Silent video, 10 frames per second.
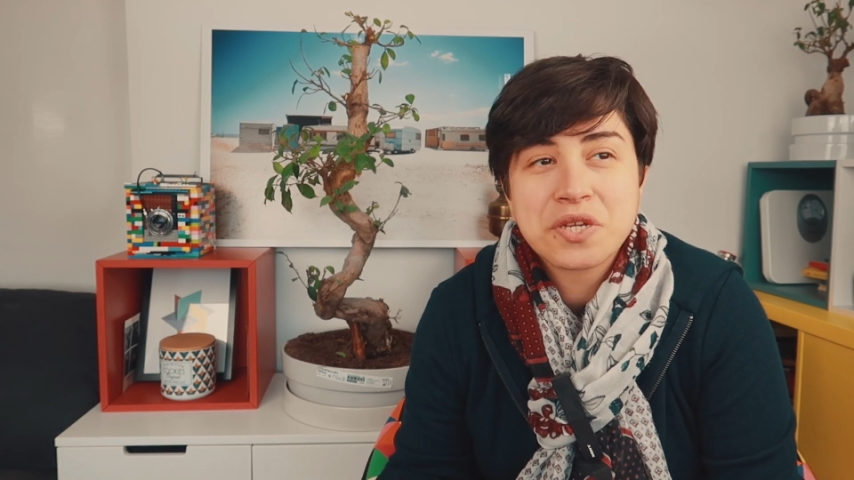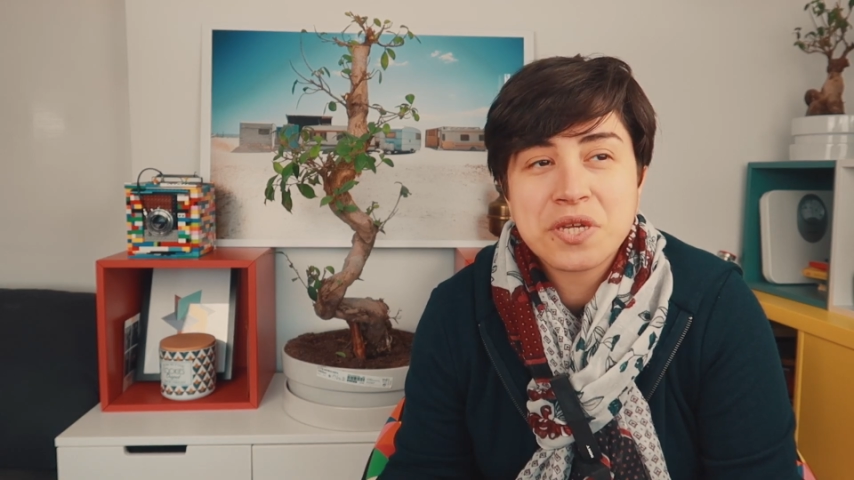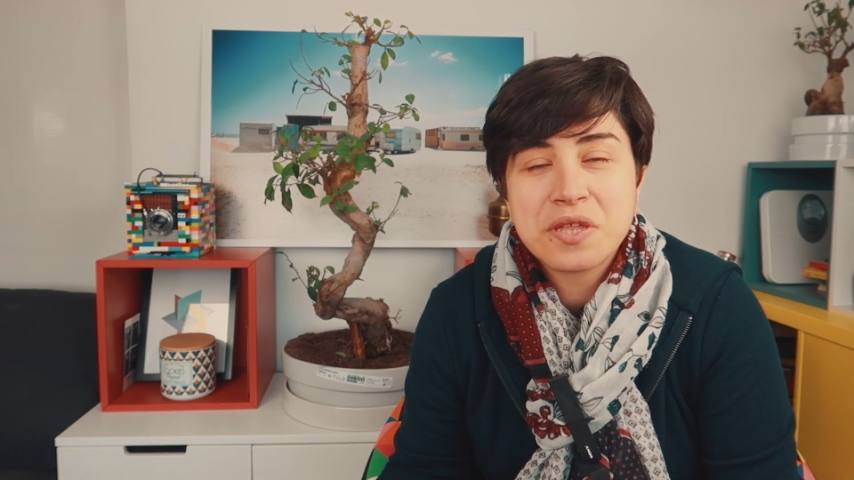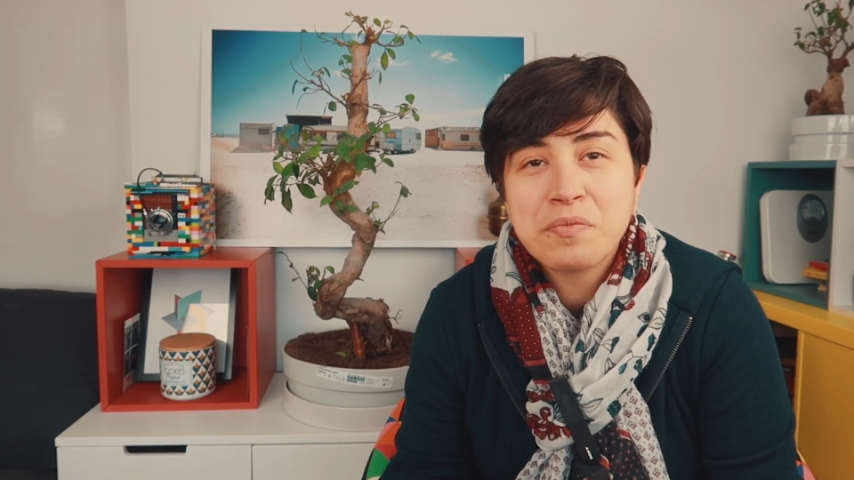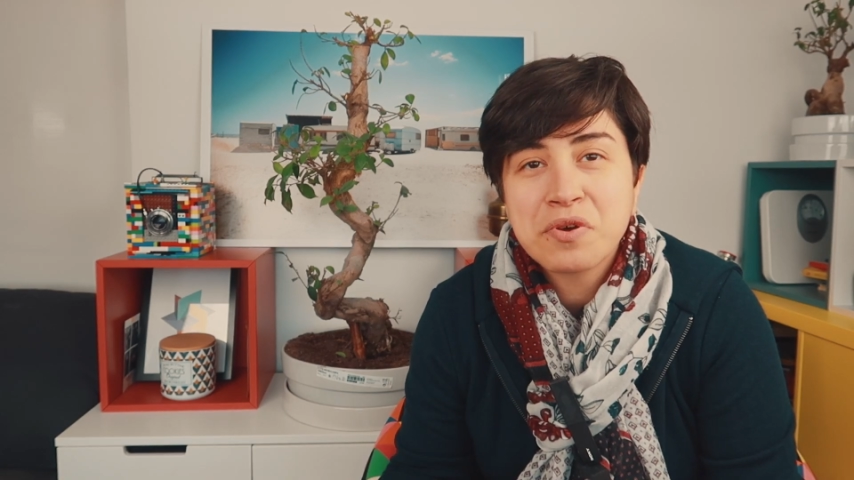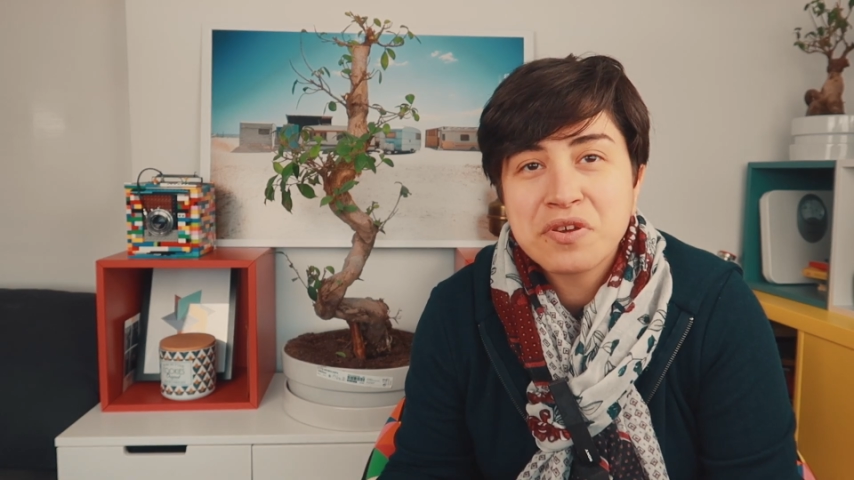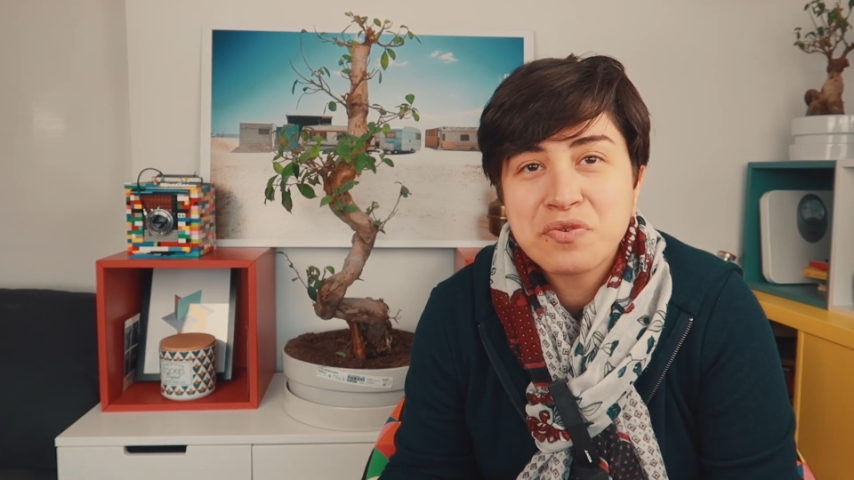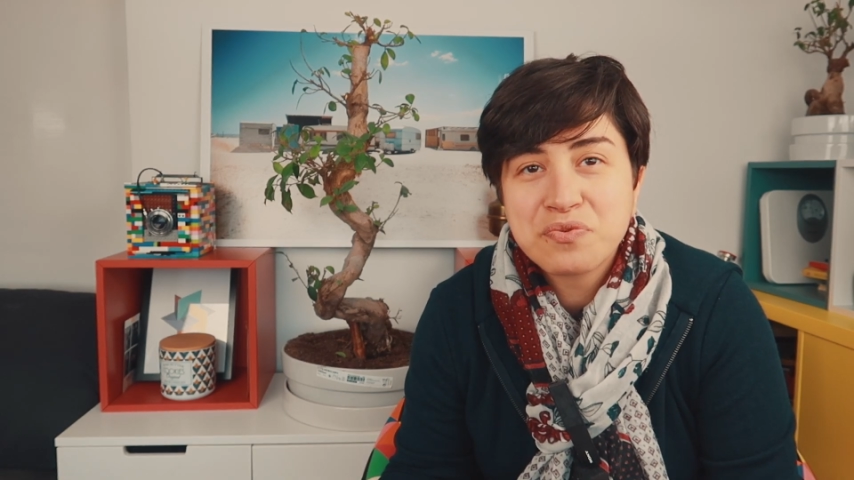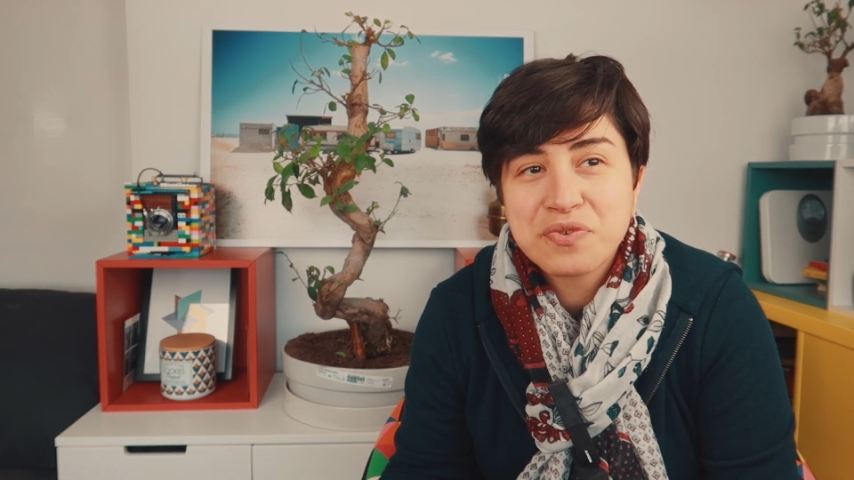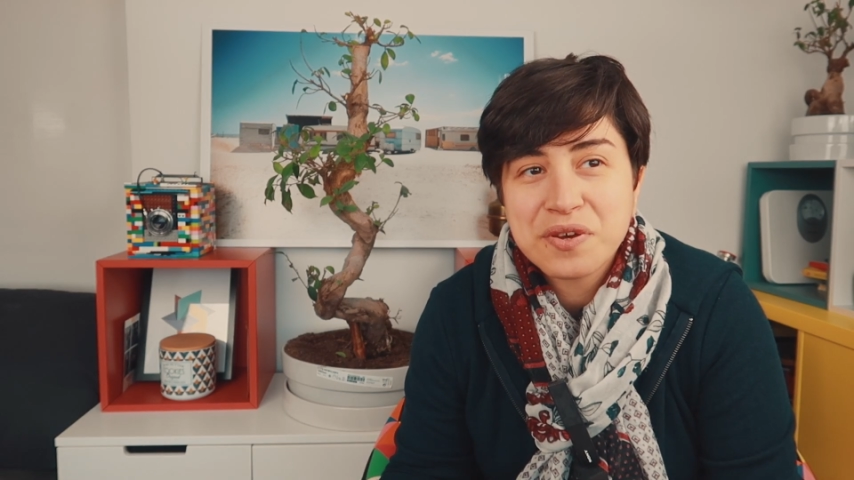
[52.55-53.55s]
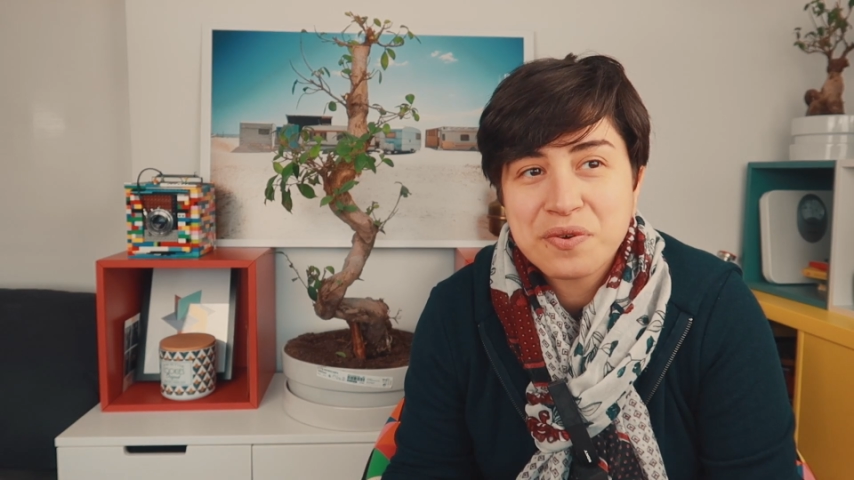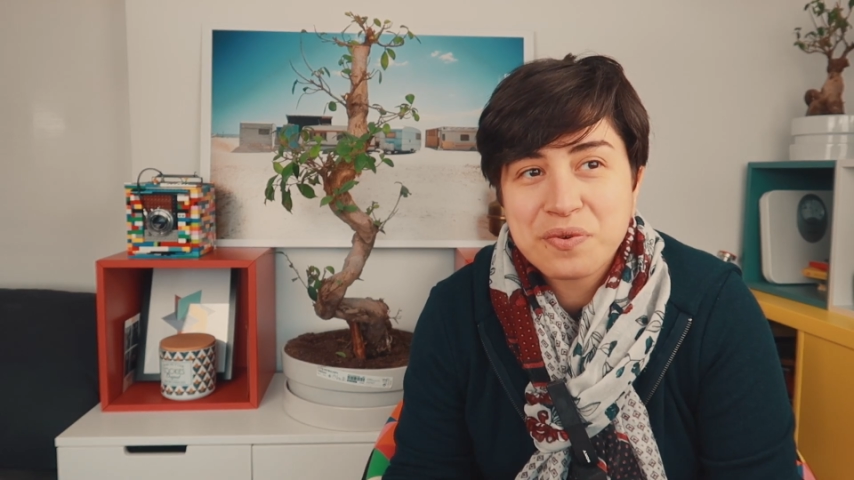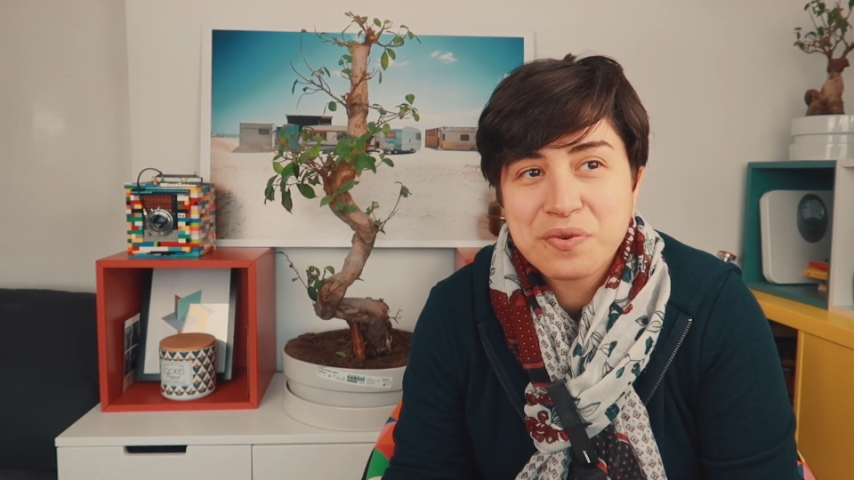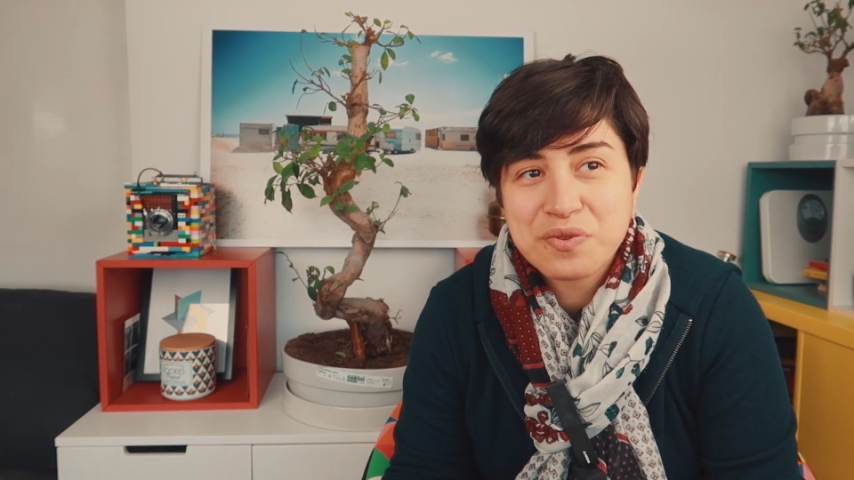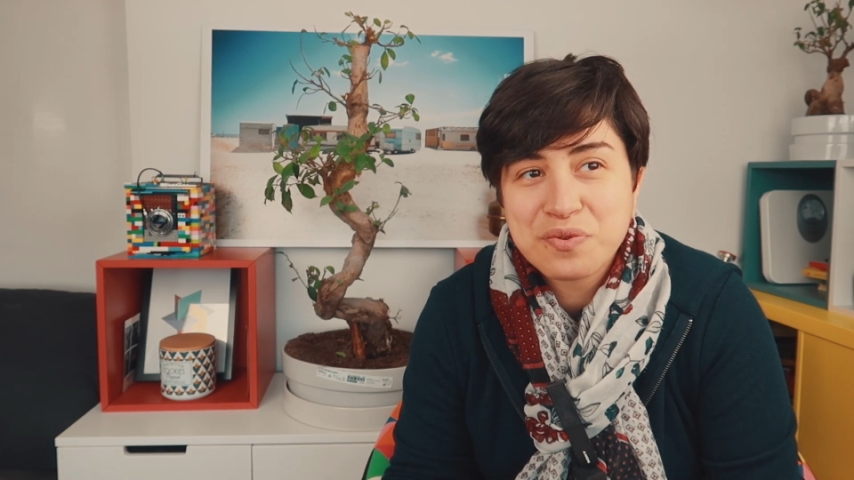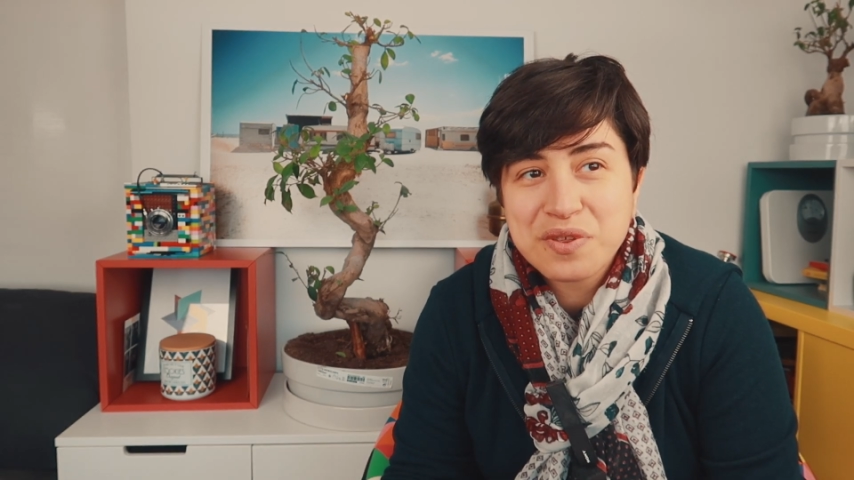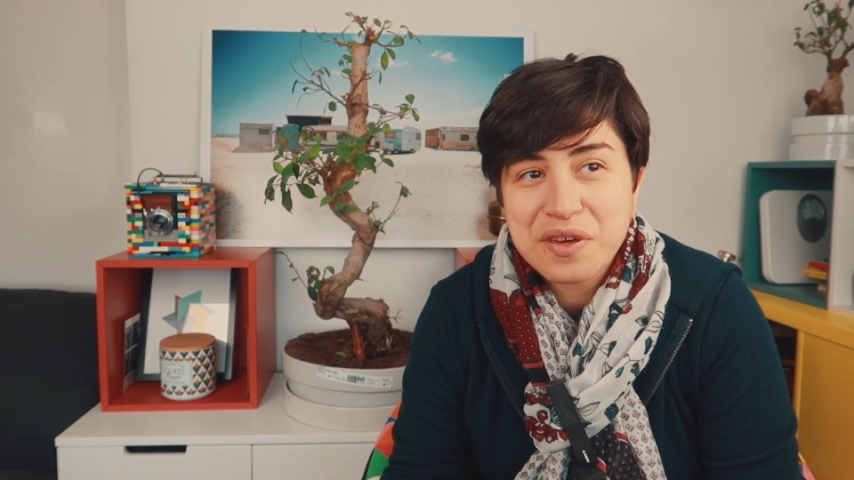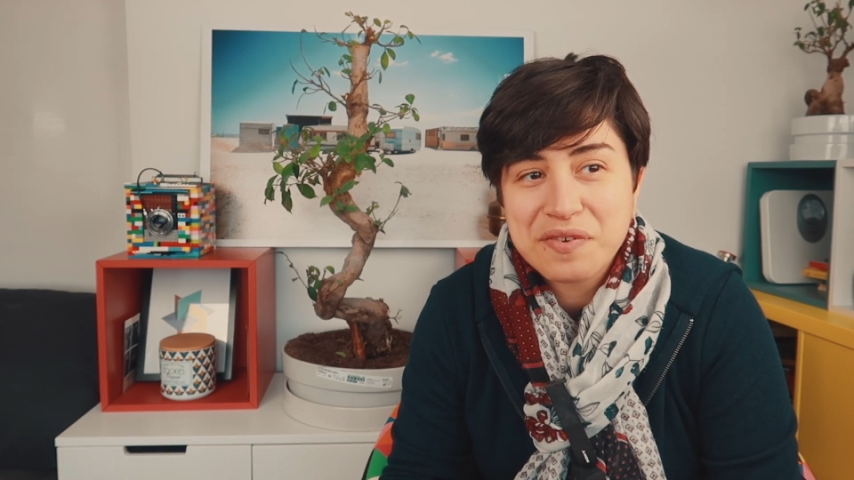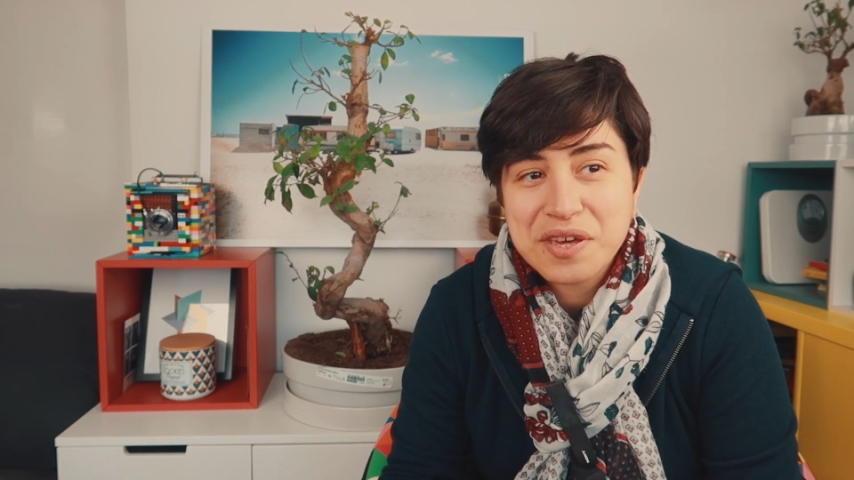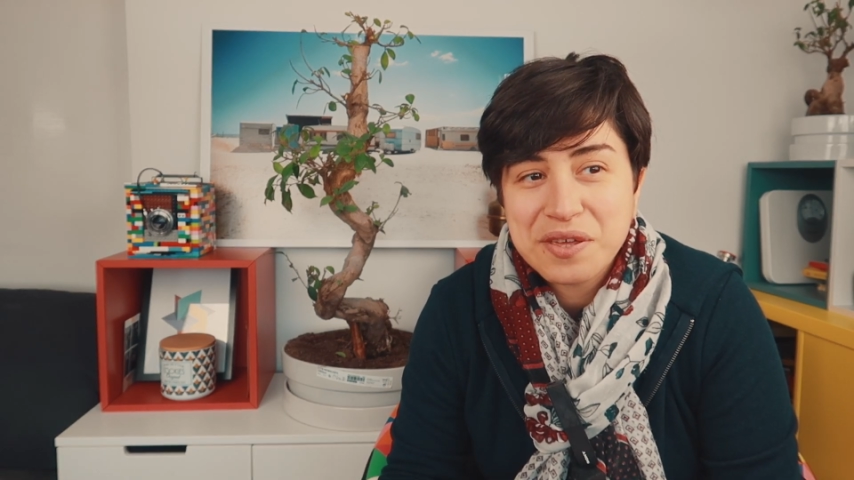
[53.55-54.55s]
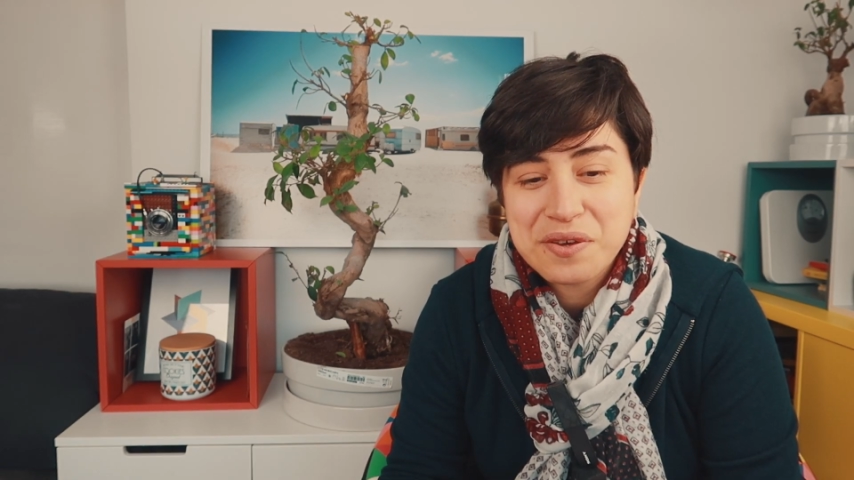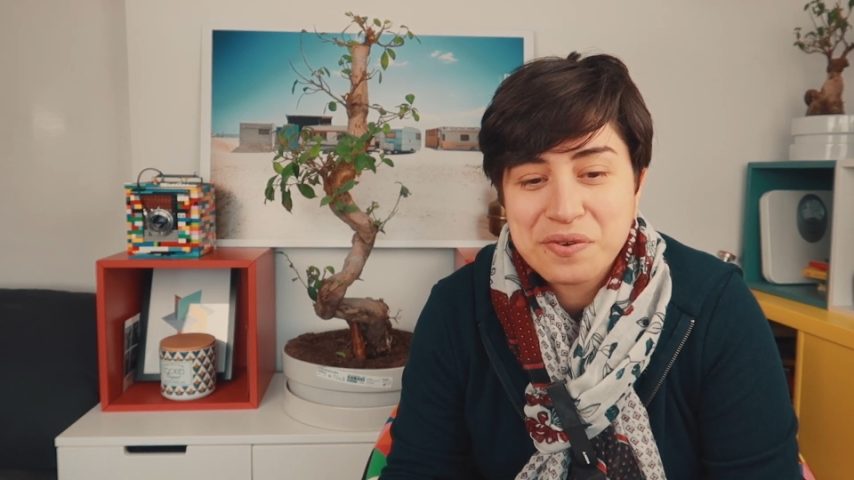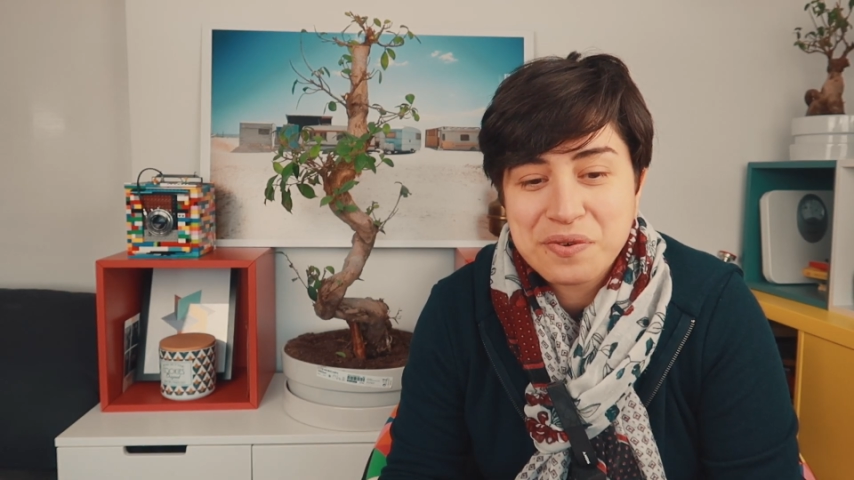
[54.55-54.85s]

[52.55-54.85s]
j'ai d'abord découvert euh, son travail